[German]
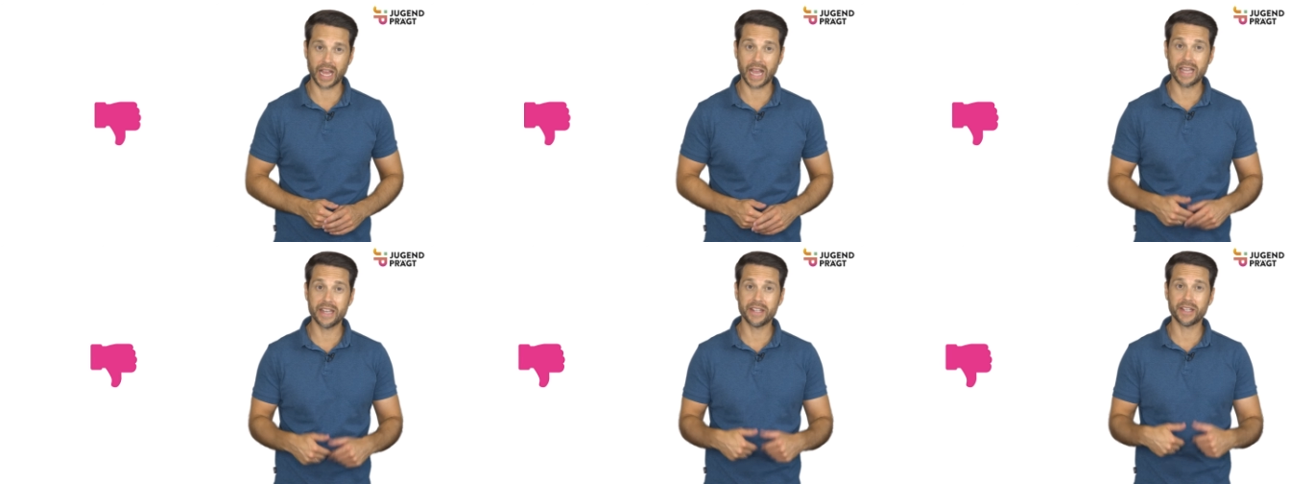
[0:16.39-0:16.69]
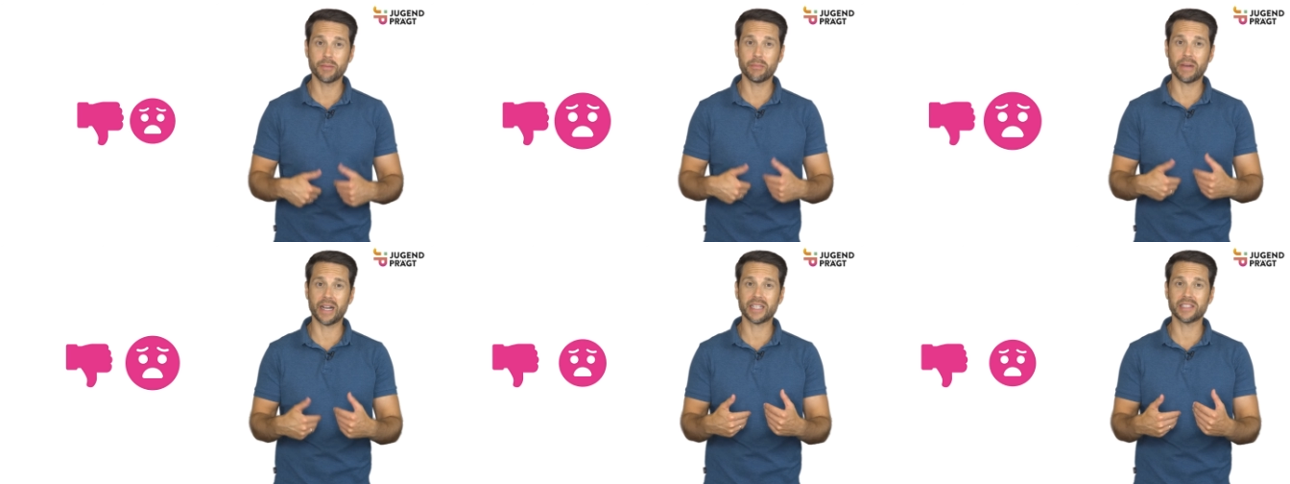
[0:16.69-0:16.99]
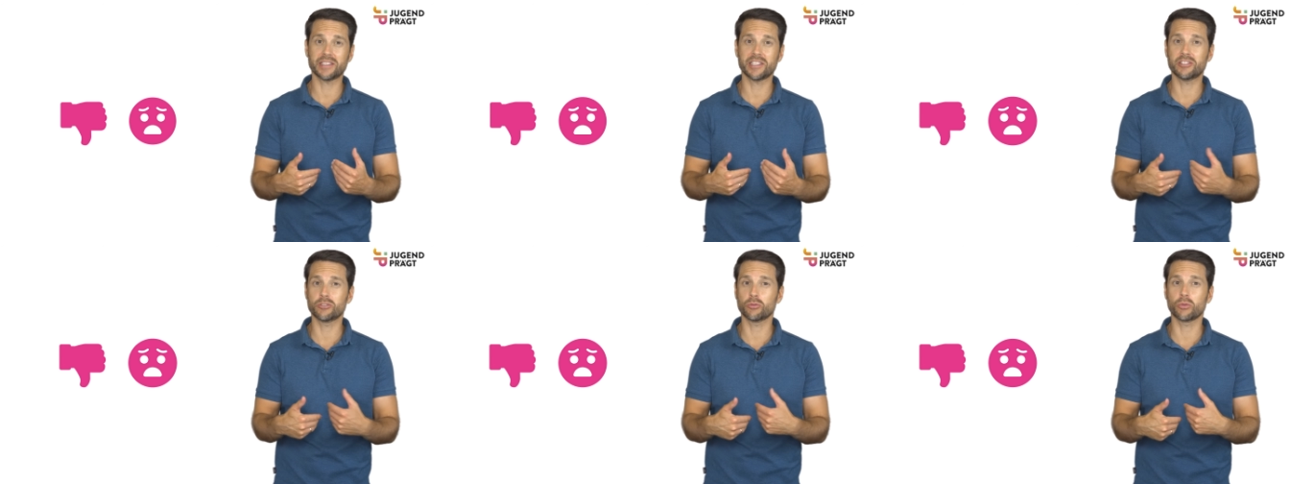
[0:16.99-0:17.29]
Einige
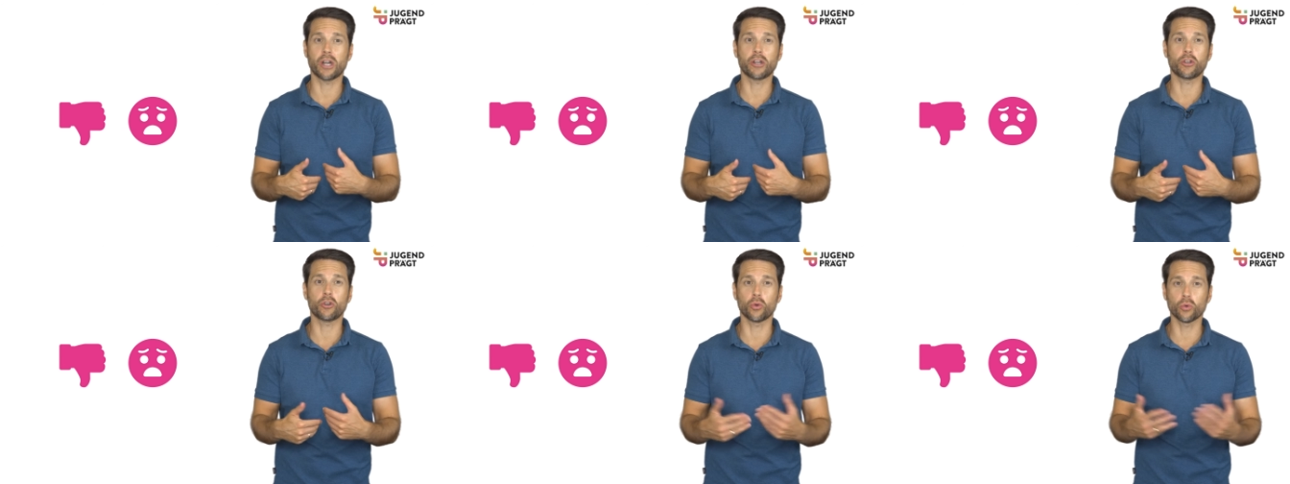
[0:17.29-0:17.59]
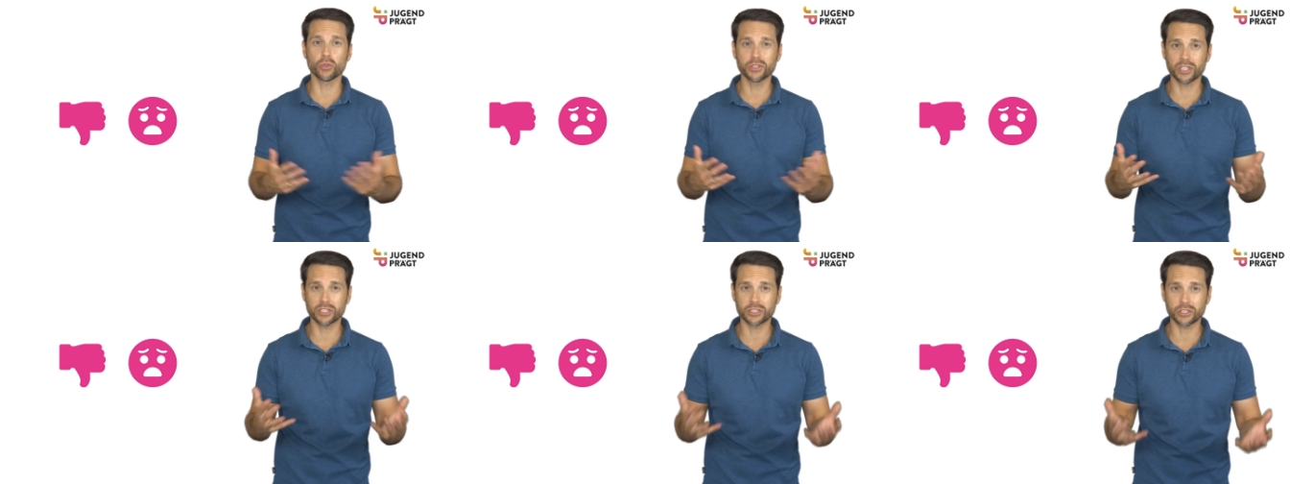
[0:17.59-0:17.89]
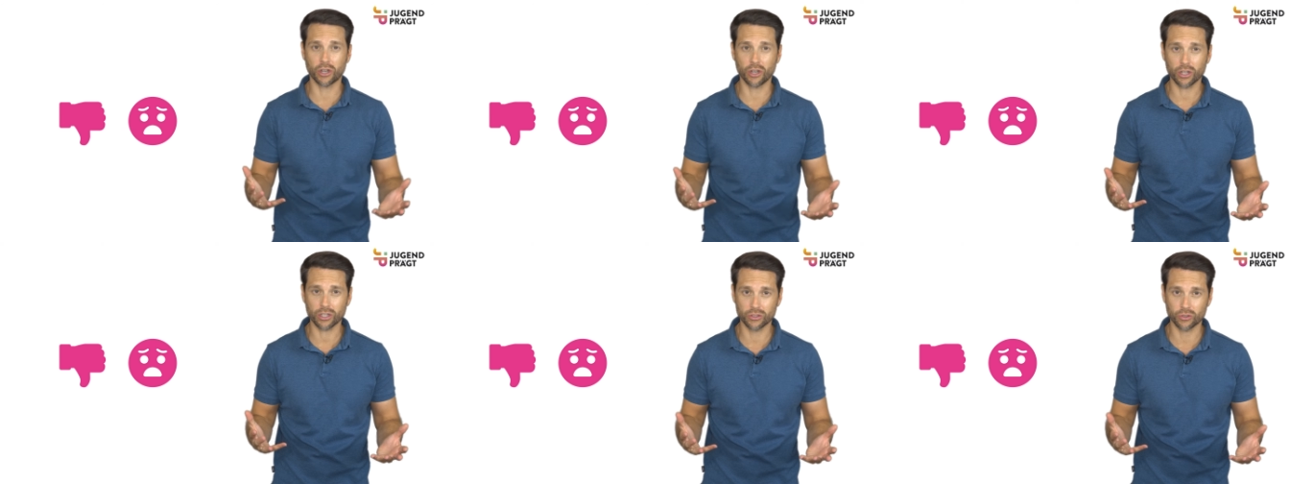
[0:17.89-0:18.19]
machen sich sogar große
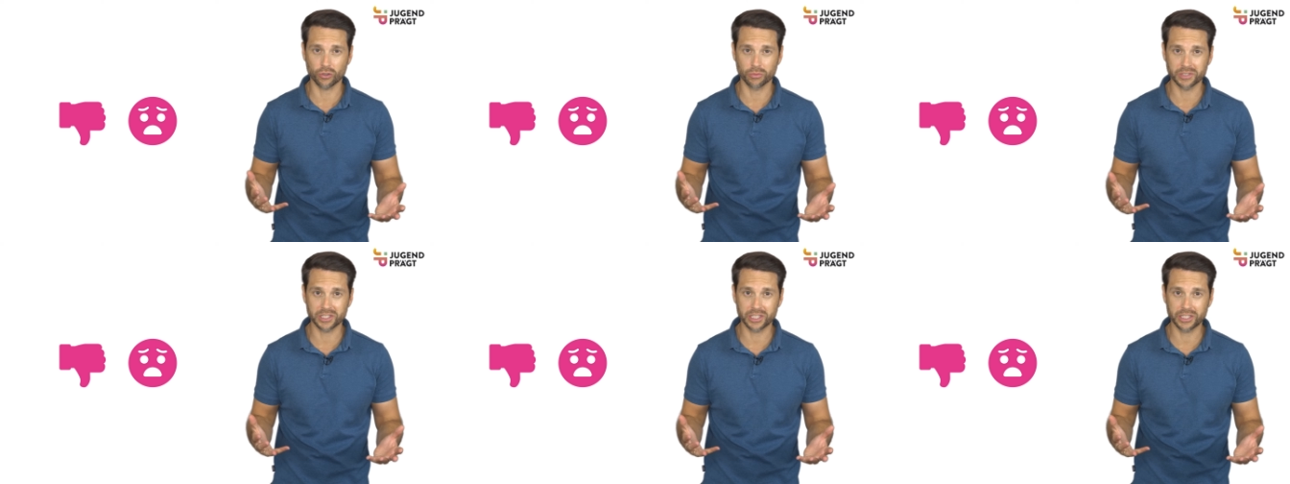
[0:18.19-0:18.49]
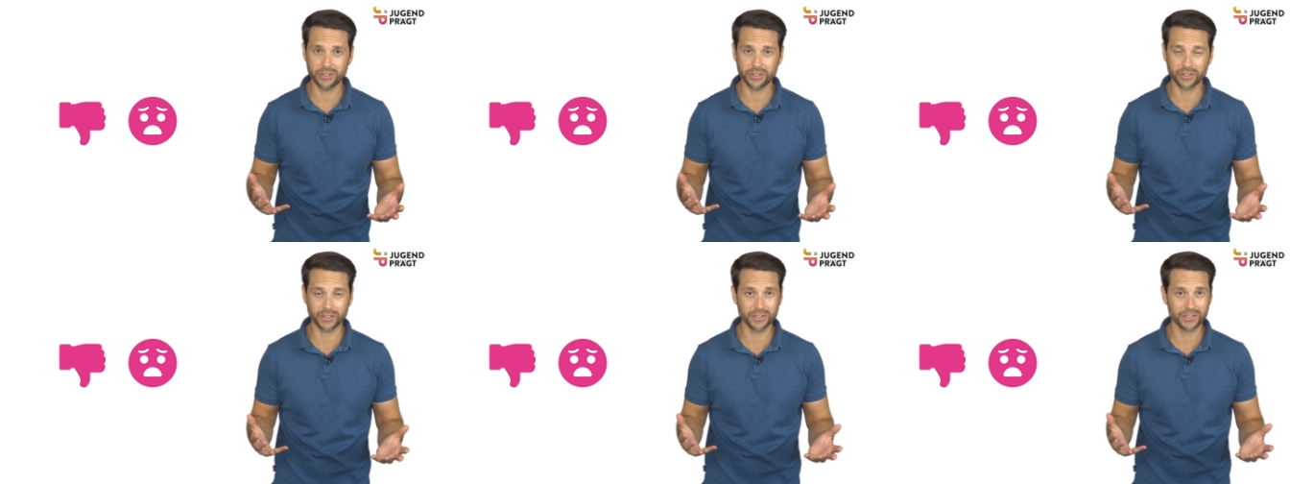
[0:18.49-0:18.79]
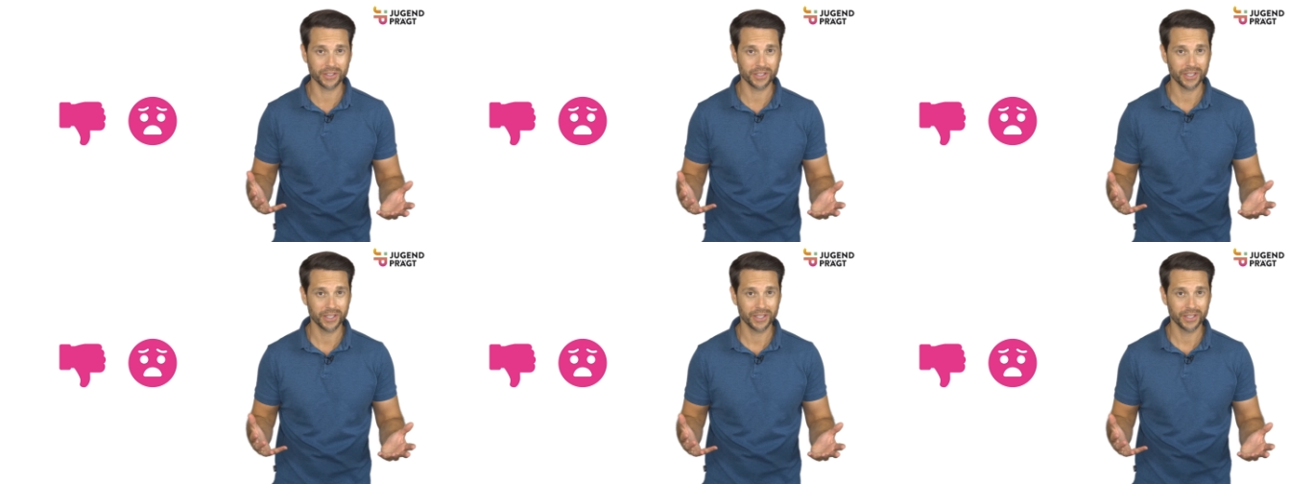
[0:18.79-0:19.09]
Sorgen um sie
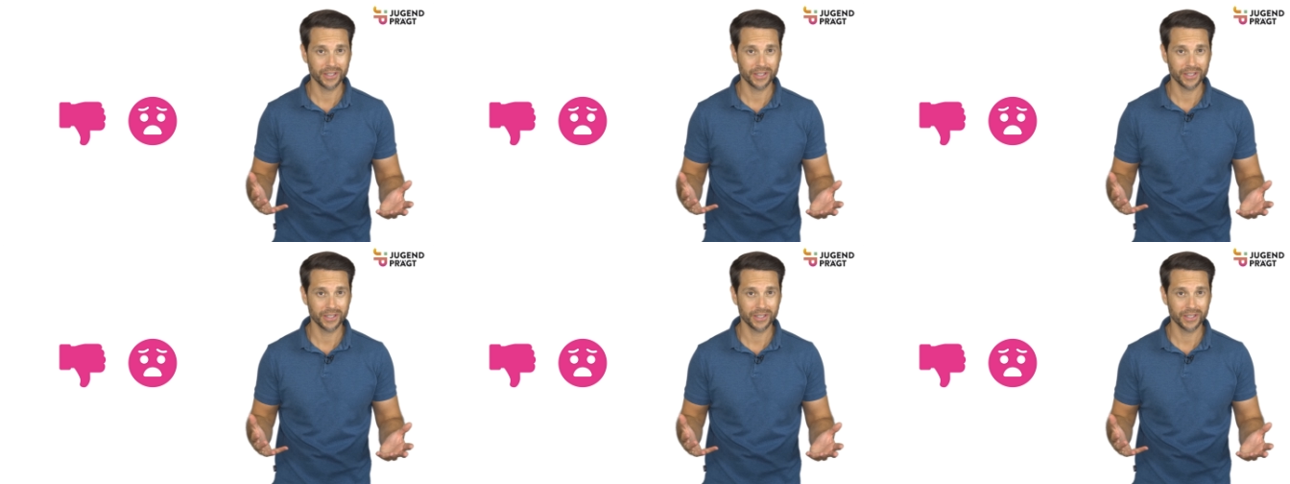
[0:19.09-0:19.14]
und...